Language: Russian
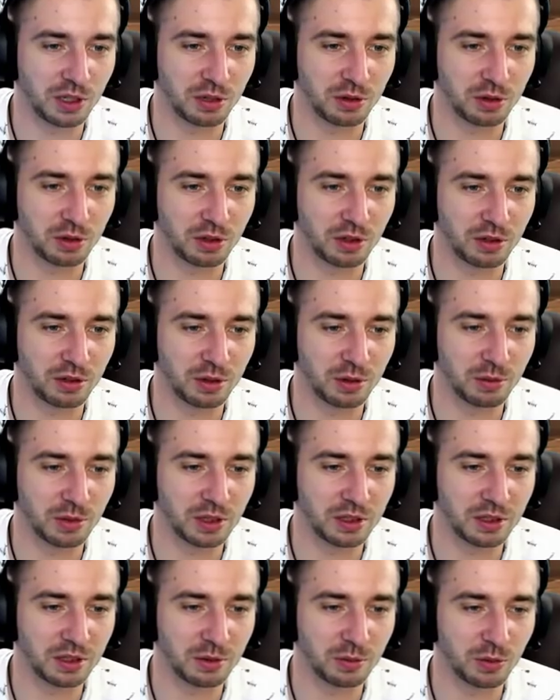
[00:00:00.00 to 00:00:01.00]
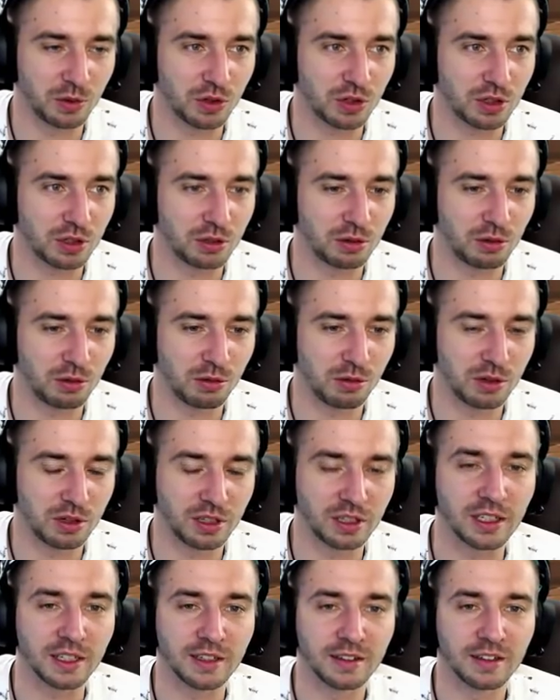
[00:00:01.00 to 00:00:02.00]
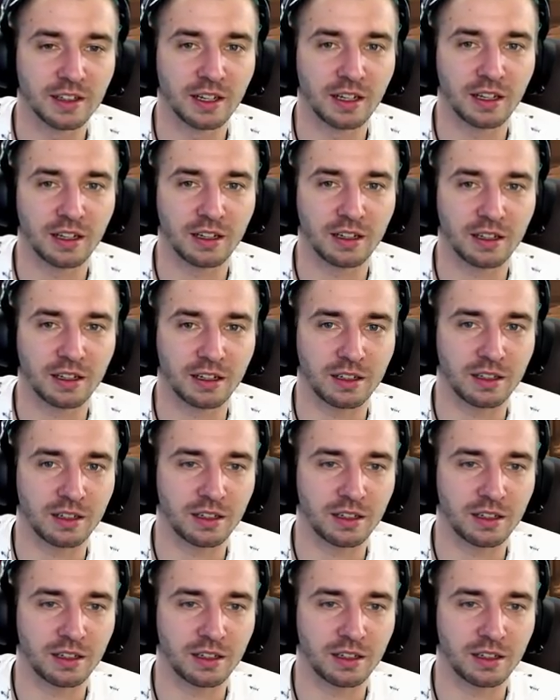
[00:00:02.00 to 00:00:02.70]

ход конем это немножко другое. А,